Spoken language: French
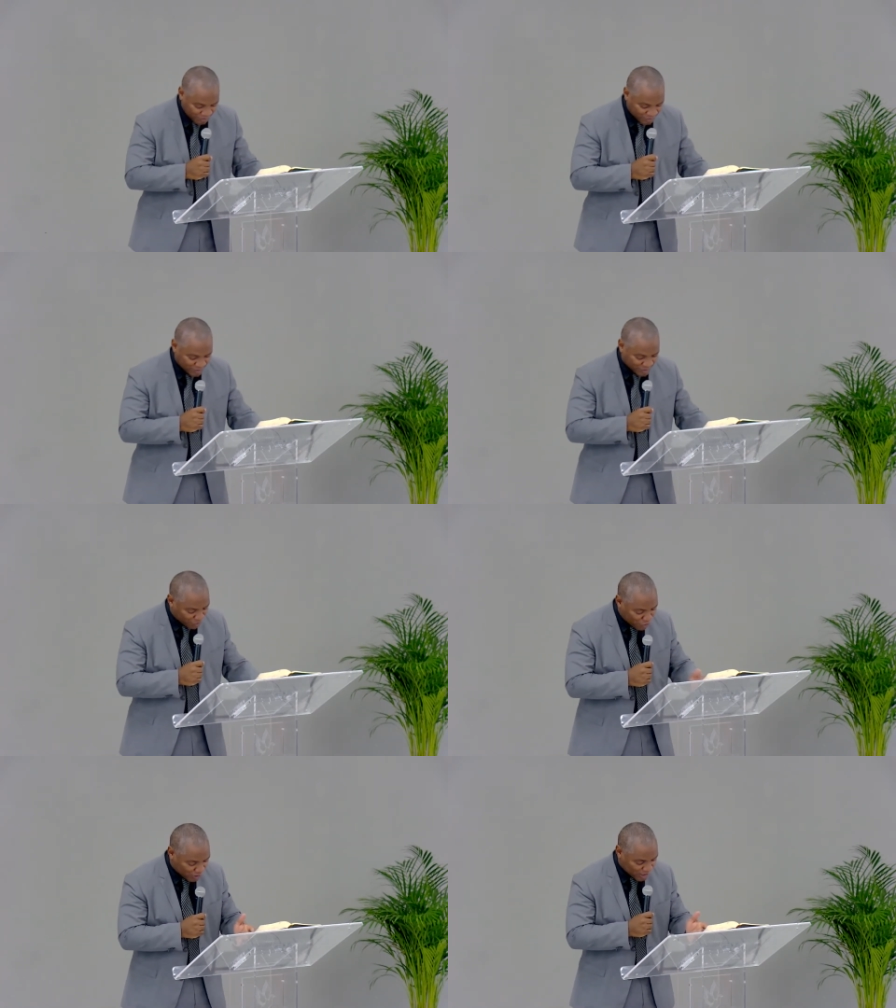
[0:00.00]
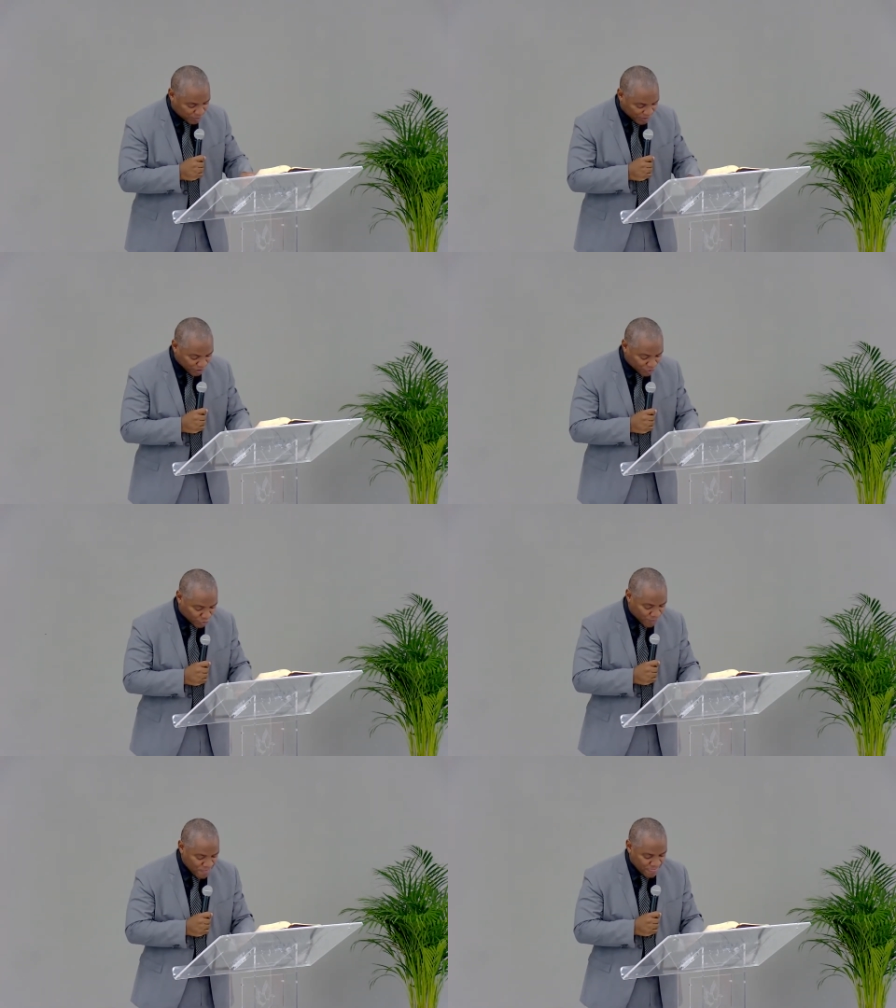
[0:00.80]
C'est encore l'expérience
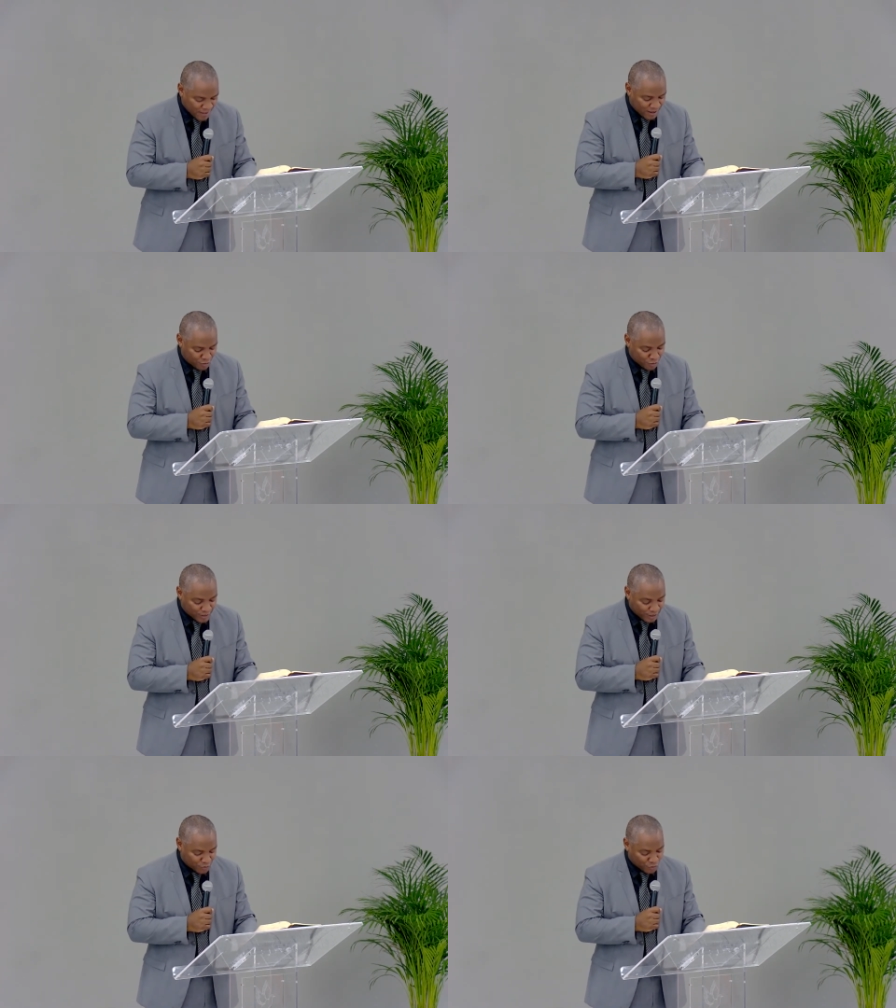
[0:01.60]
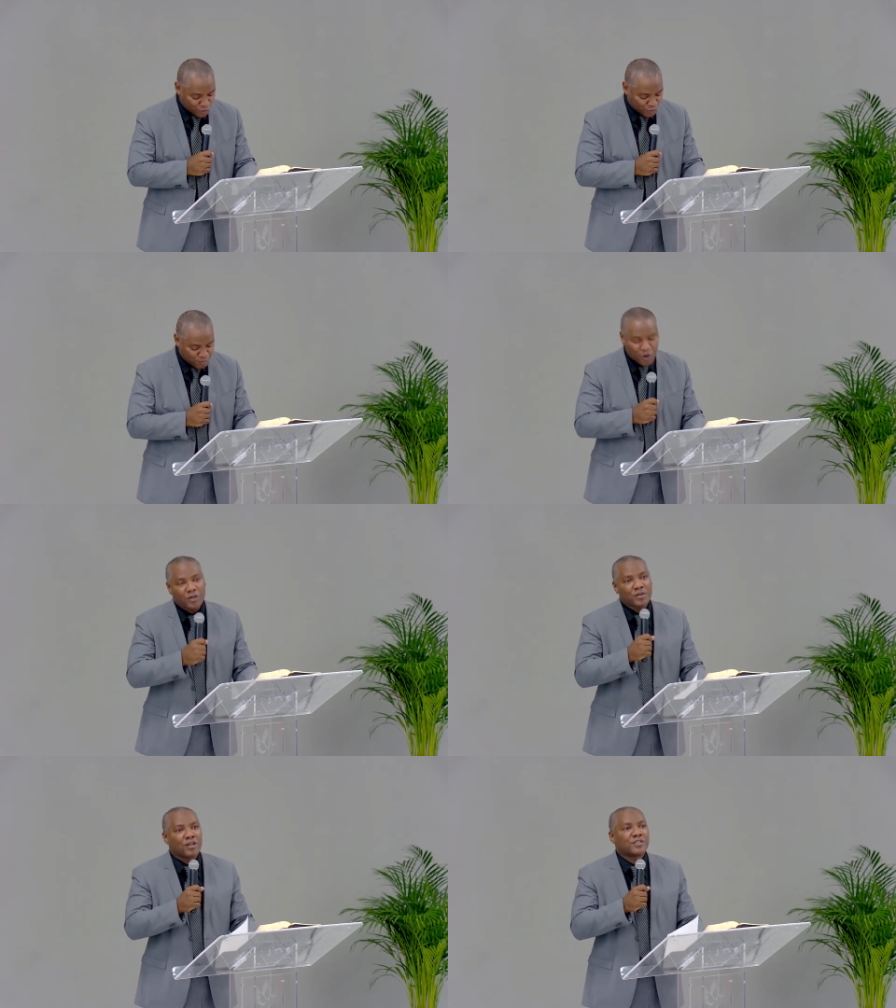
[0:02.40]
de, Paul
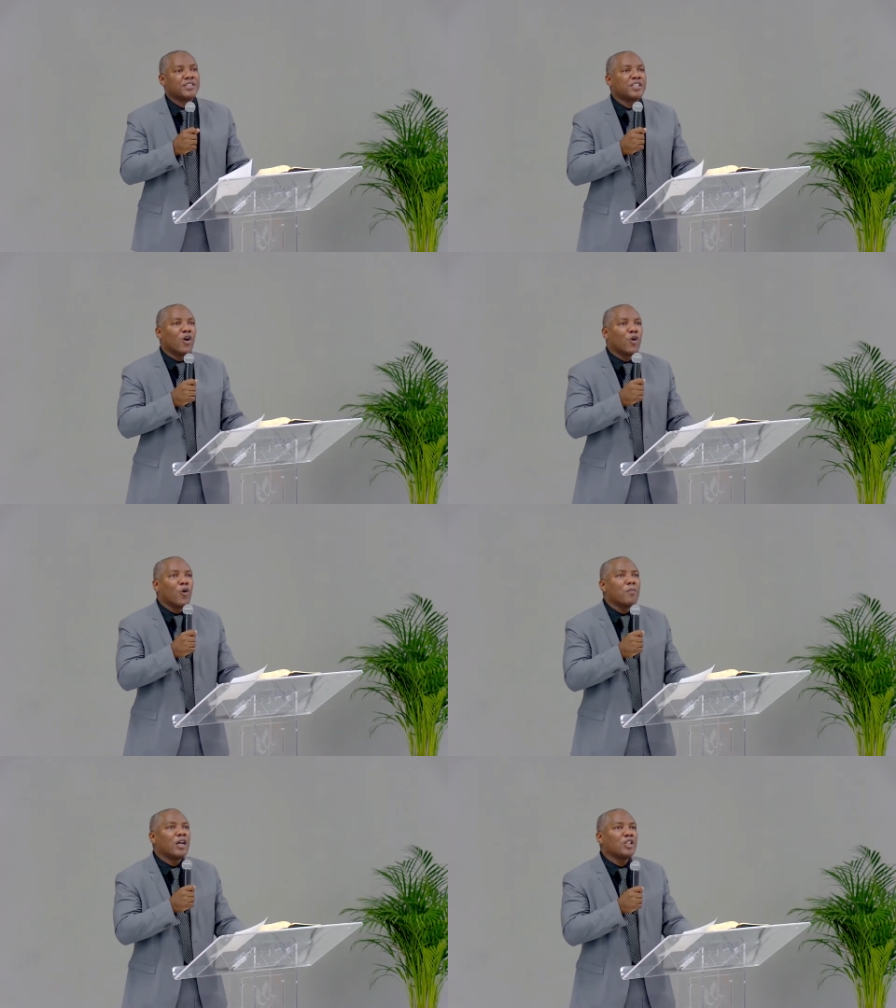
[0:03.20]
quand il dit dans Romains